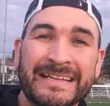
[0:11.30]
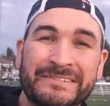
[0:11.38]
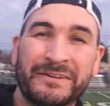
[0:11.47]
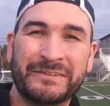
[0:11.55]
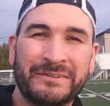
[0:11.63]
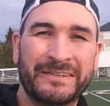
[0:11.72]

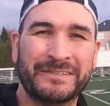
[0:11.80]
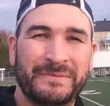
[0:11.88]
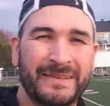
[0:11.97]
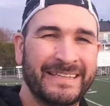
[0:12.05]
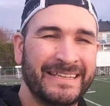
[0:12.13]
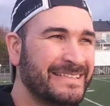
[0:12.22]
Atiradores,
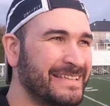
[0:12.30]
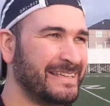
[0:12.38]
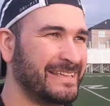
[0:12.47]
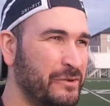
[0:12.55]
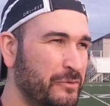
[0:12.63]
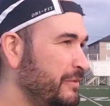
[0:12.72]
beleza?
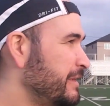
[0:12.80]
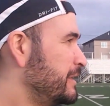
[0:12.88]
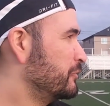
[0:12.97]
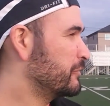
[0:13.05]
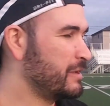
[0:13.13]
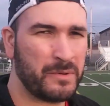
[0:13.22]
Eu vim aqui
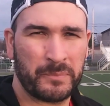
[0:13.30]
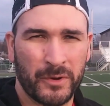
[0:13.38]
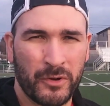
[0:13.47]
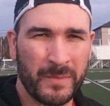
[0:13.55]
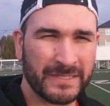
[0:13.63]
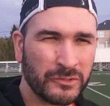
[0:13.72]
no campo
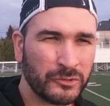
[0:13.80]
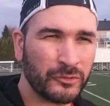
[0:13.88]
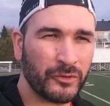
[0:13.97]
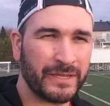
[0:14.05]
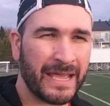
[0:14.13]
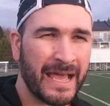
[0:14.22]
para começar os
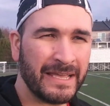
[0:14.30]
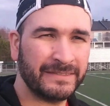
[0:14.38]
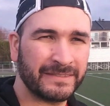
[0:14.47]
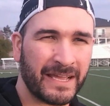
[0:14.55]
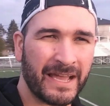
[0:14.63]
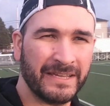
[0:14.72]

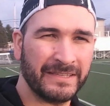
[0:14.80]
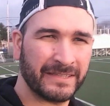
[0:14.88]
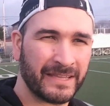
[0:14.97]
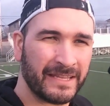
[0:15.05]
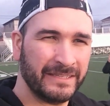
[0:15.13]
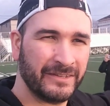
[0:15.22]
tutoriais. A Rita
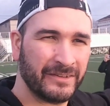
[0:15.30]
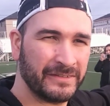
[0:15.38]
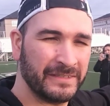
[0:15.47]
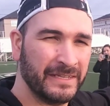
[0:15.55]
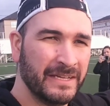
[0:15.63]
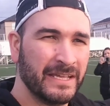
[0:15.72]
tá ali, ó.
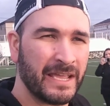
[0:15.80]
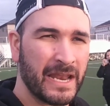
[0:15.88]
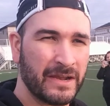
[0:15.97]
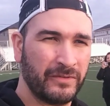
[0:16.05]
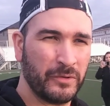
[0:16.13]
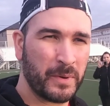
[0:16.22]
Que
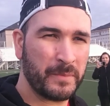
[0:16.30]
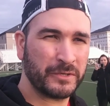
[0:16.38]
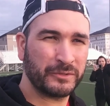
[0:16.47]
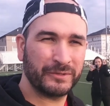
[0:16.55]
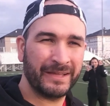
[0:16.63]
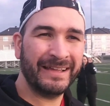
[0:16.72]
ela veio para me
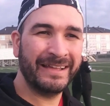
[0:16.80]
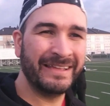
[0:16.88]
ajudar.